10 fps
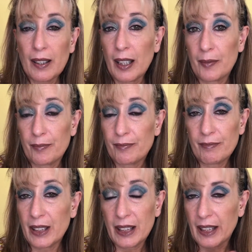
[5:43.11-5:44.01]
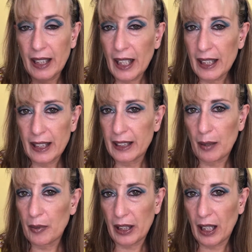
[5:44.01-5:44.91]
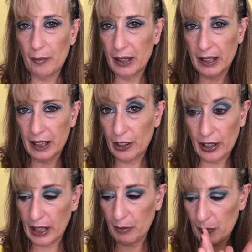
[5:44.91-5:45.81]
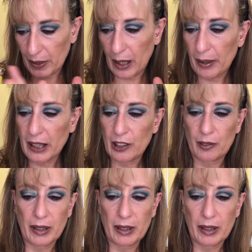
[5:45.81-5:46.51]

que ni siquiera necesitamos realmente si no queremos pegamento.